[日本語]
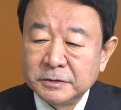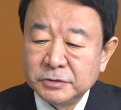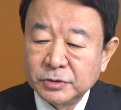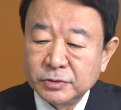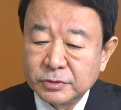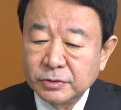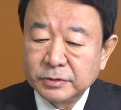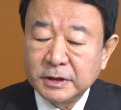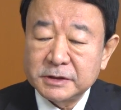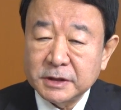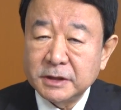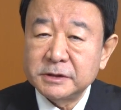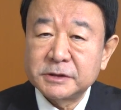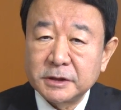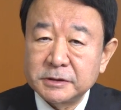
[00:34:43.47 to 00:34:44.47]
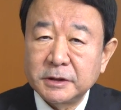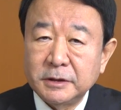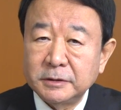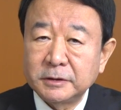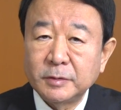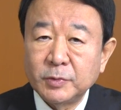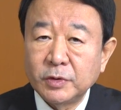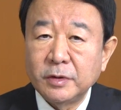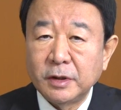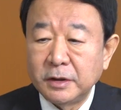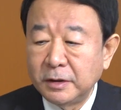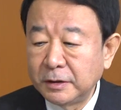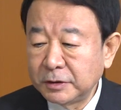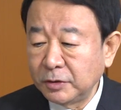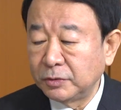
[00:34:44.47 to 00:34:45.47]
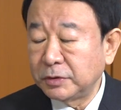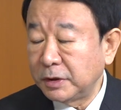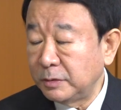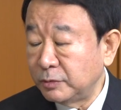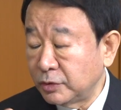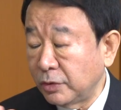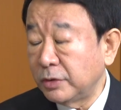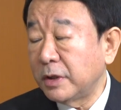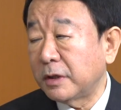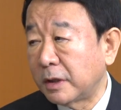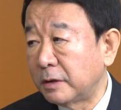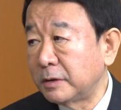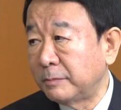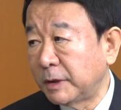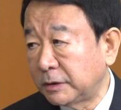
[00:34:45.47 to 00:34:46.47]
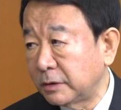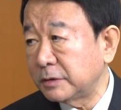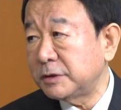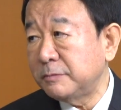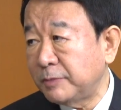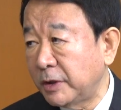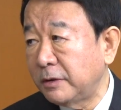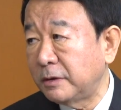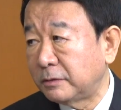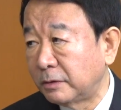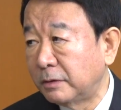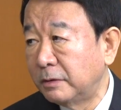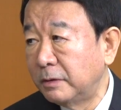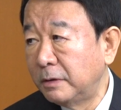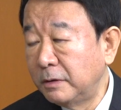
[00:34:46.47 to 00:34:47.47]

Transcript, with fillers: 状況でサインさせられたものは基本的に無効だから全く心配ないと